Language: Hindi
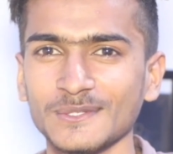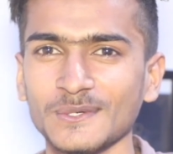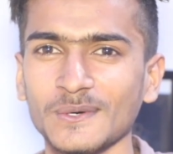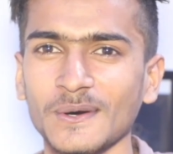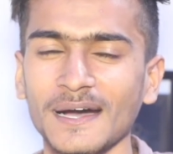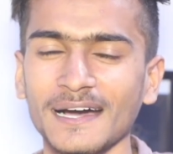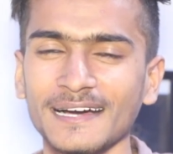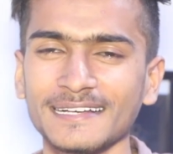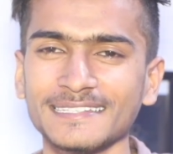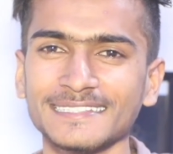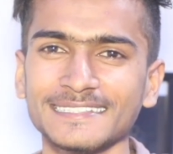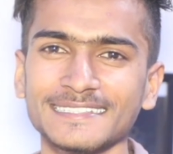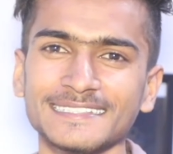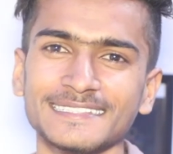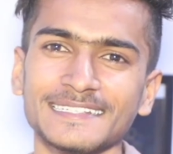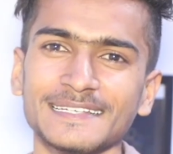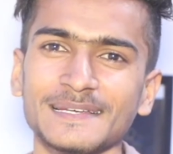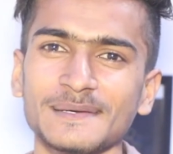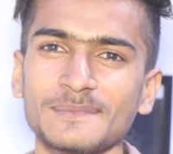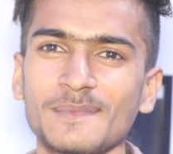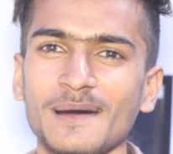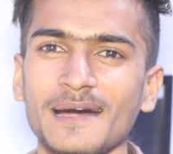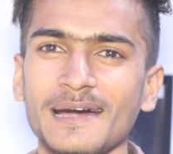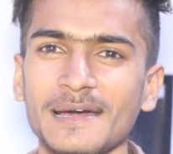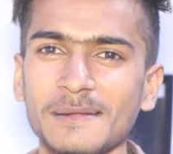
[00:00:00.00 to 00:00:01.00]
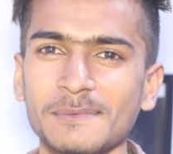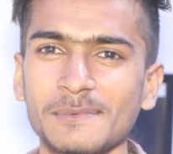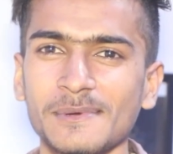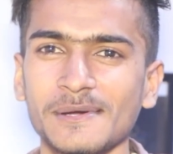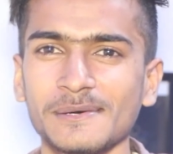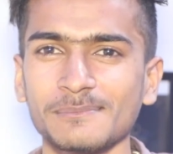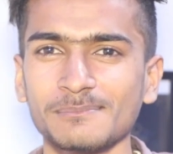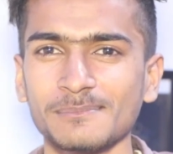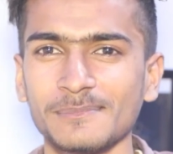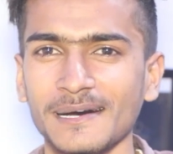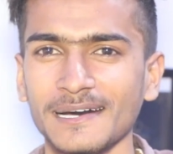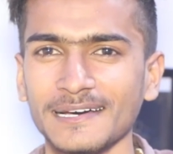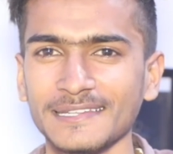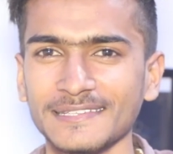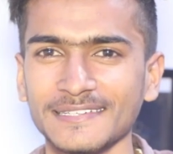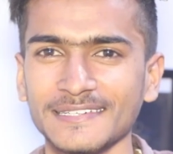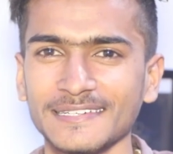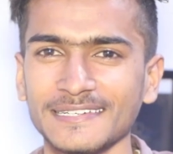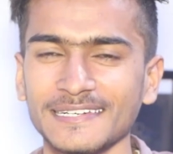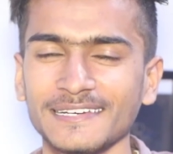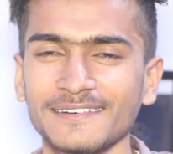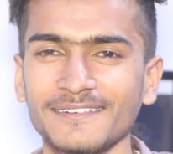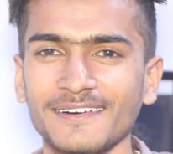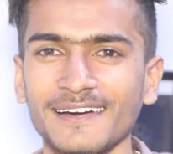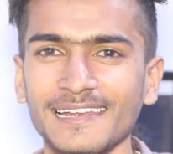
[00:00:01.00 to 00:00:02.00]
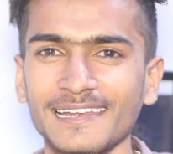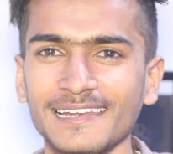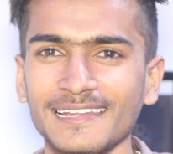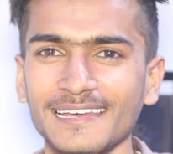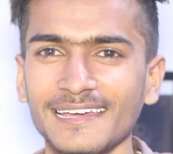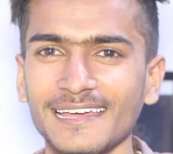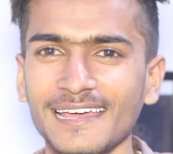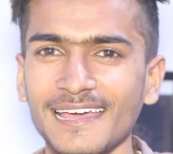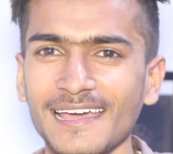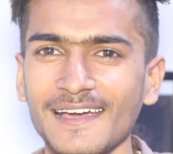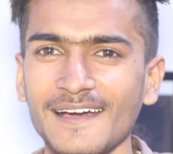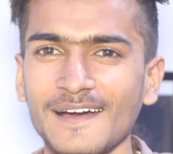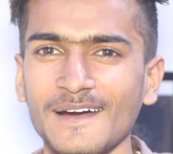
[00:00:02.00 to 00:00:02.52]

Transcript: तो आज इसी के बारे में हम बात करने वाले